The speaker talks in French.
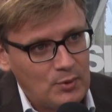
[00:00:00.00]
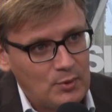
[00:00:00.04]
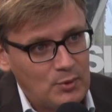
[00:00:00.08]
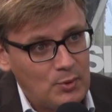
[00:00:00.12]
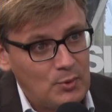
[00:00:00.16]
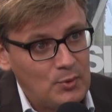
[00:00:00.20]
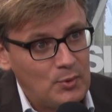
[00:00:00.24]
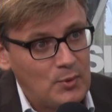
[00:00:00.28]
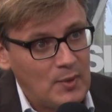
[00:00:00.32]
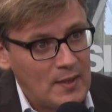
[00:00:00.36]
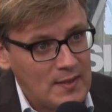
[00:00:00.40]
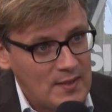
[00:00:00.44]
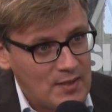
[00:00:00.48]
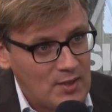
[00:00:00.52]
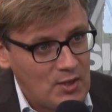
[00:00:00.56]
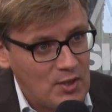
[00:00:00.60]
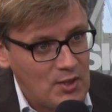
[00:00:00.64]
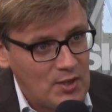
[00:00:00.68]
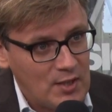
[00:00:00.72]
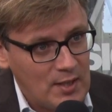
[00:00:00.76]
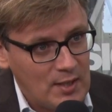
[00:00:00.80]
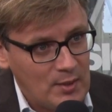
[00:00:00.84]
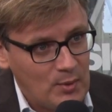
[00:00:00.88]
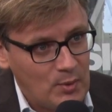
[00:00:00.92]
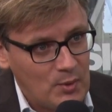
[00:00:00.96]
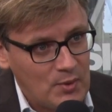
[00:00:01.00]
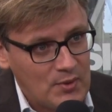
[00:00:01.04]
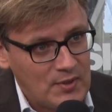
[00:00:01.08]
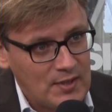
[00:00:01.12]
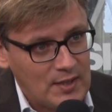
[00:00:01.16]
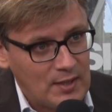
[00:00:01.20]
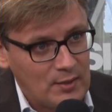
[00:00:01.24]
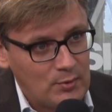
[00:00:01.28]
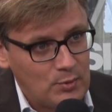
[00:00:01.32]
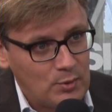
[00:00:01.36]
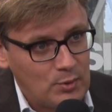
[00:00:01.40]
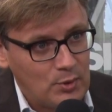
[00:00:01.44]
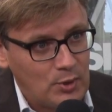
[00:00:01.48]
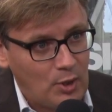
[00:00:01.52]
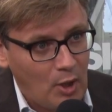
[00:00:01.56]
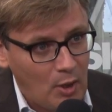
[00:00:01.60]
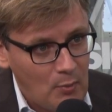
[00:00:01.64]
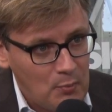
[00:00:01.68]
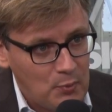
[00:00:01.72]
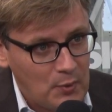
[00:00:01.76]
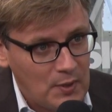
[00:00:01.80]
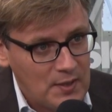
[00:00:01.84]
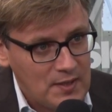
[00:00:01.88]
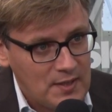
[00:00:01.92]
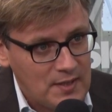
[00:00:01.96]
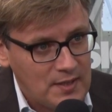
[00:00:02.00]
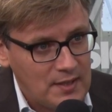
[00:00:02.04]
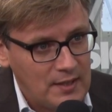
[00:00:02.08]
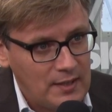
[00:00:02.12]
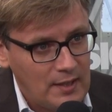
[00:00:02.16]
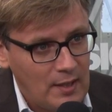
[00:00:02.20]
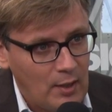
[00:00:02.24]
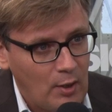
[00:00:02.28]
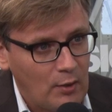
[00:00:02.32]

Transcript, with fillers: du SIG au sein du Grand Poitiers.